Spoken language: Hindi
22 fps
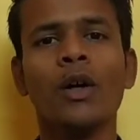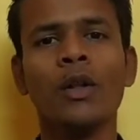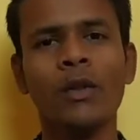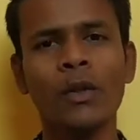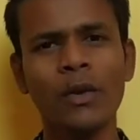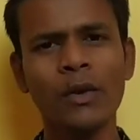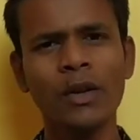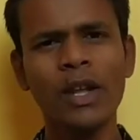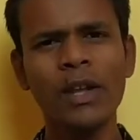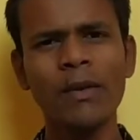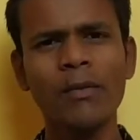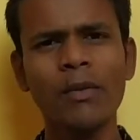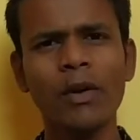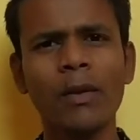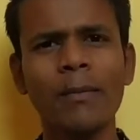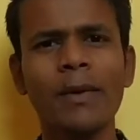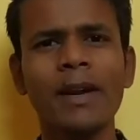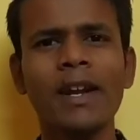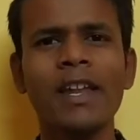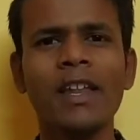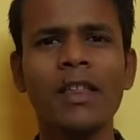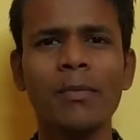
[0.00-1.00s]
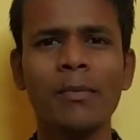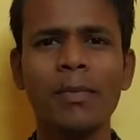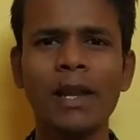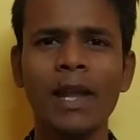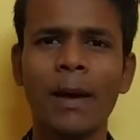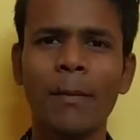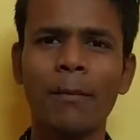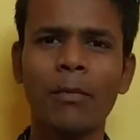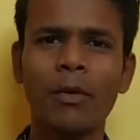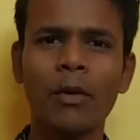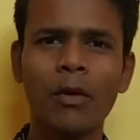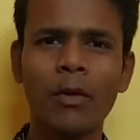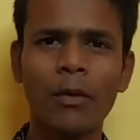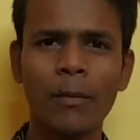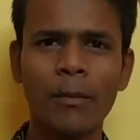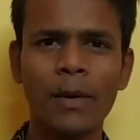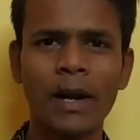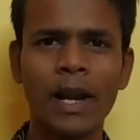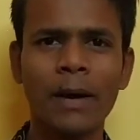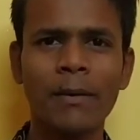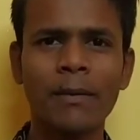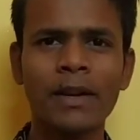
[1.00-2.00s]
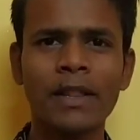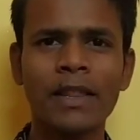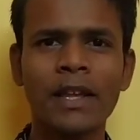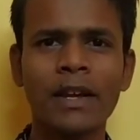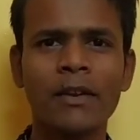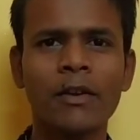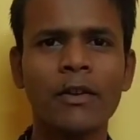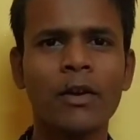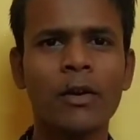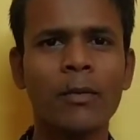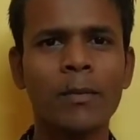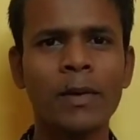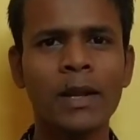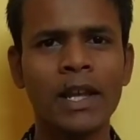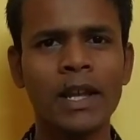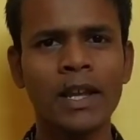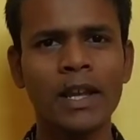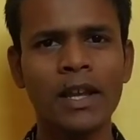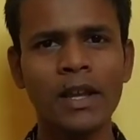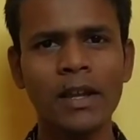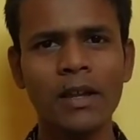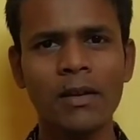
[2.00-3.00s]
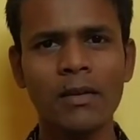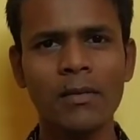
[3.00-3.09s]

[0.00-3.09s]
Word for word: दोनों ही फोन में डिस्प्ले आपको बराबर देखने को मिलेंगे